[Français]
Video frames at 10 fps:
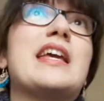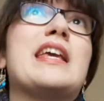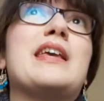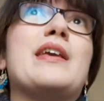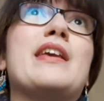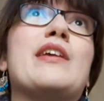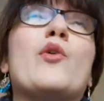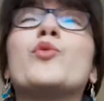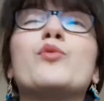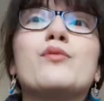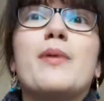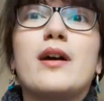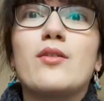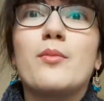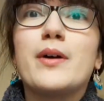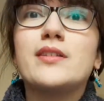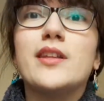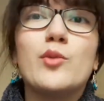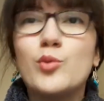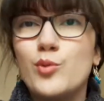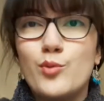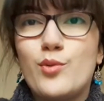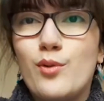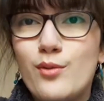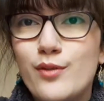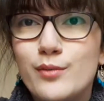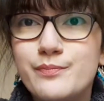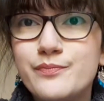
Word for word: et en ne vous parlant pas des hauts de Hurlevent.